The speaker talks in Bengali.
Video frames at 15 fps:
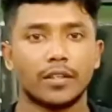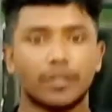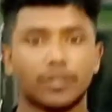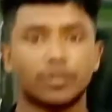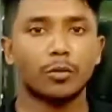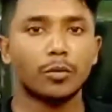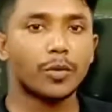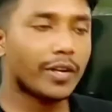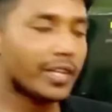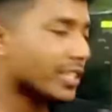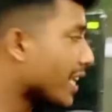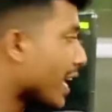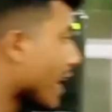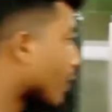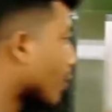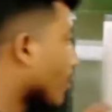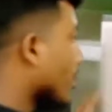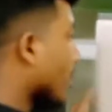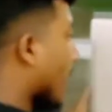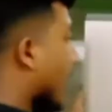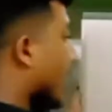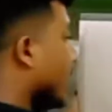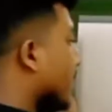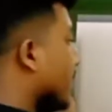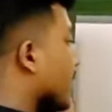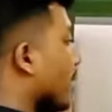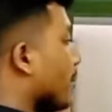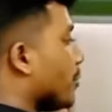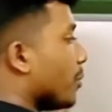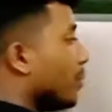সো ভিউয়ার্স এখন আরেকটি
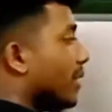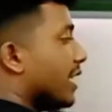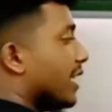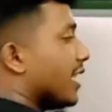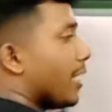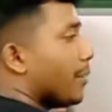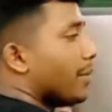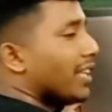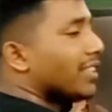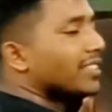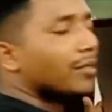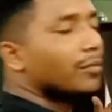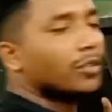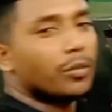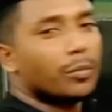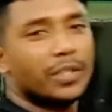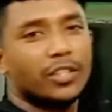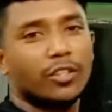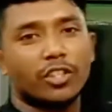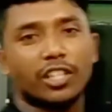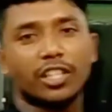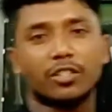ল্যাপটপ দেখিয়ে আমি আজকের মতো ভিডিও শেষ